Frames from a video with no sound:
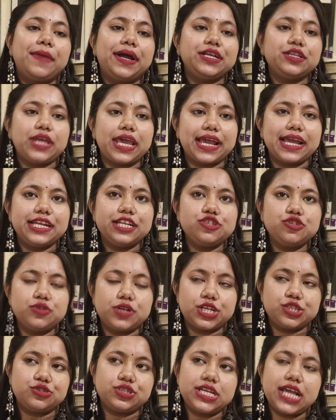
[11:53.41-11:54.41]
বাট এখানে
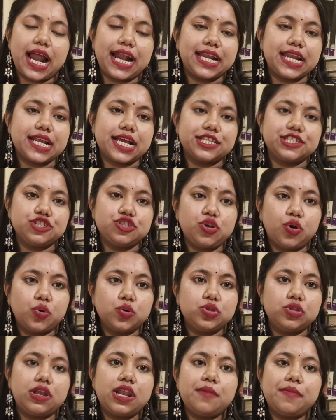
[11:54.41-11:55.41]
সোনাঝুরি হাটের কাছে
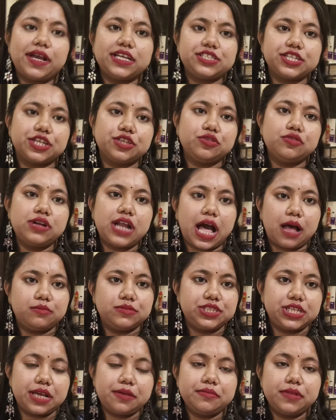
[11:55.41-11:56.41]
শকুন্তলা পাশে কিন্তু
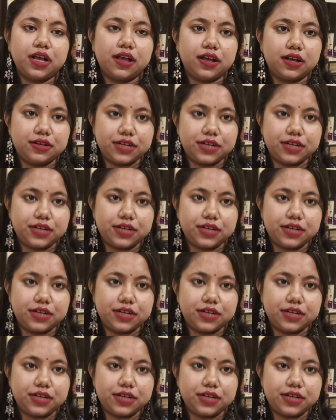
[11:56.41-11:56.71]
রামশ্যাম